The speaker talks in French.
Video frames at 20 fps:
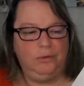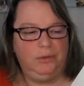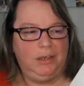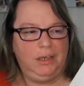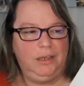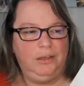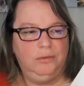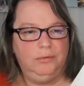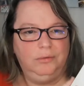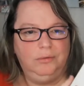au
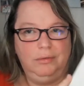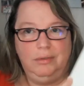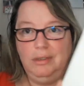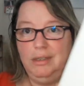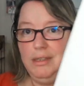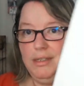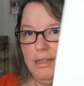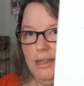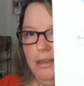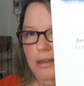rayon
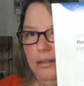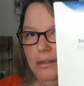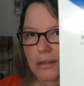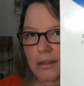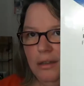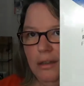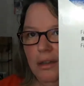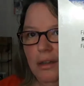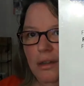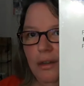dessin,
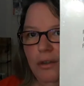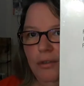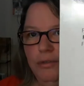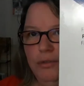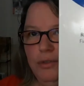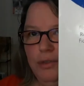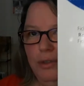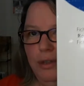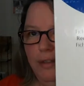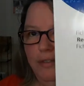
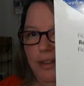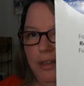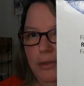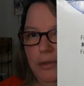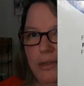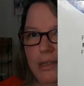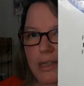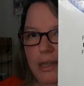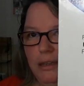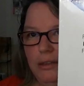vous en avez
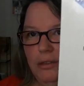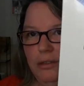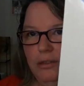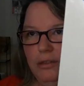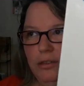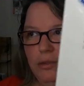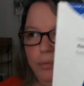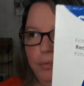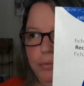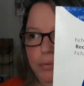que
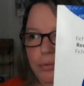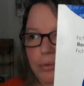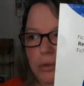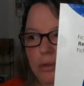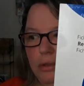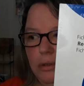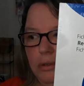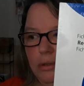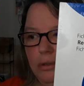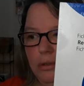50
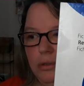pour